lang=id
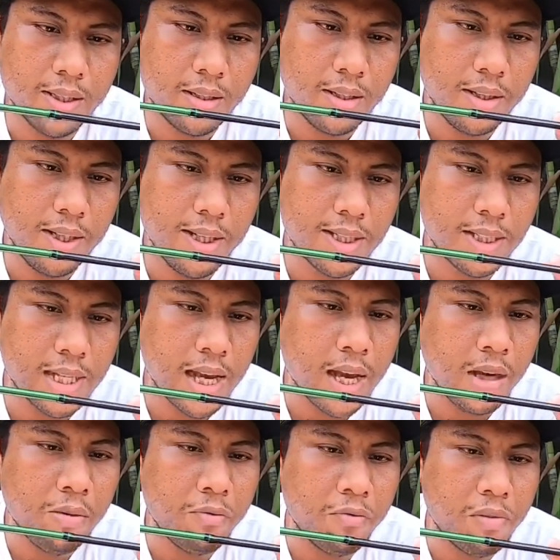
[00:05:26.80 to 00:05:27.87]

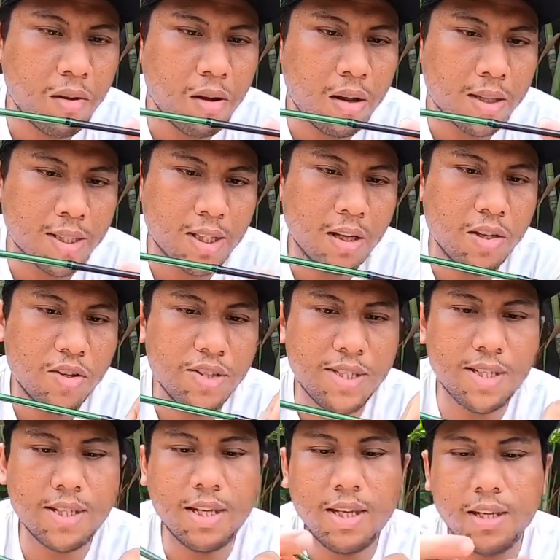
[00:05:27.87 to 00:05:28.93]
design for slow
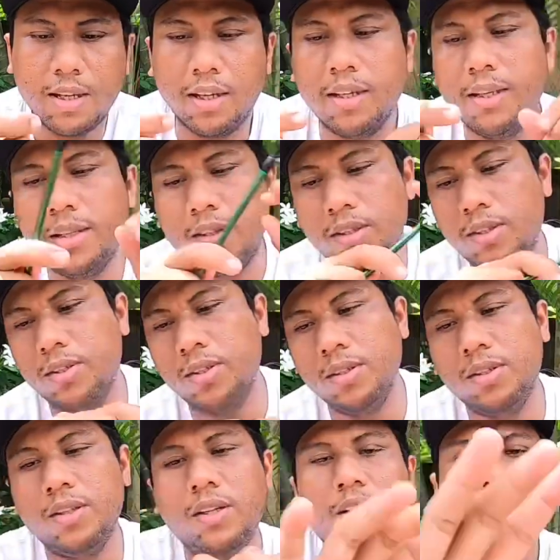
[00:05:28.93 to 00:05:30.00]
jigging tuh
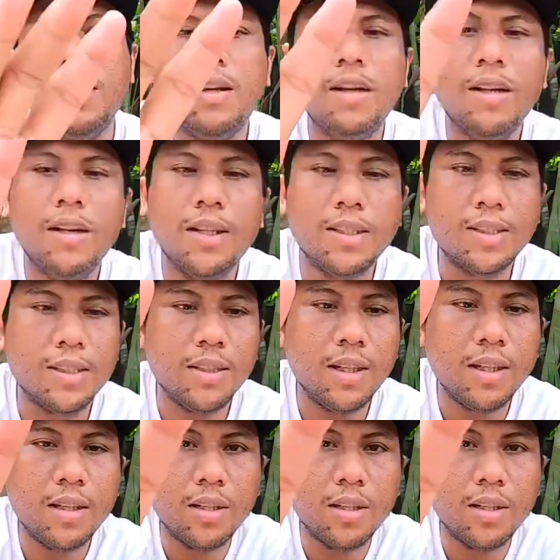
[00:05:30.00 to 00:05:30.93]
ini ada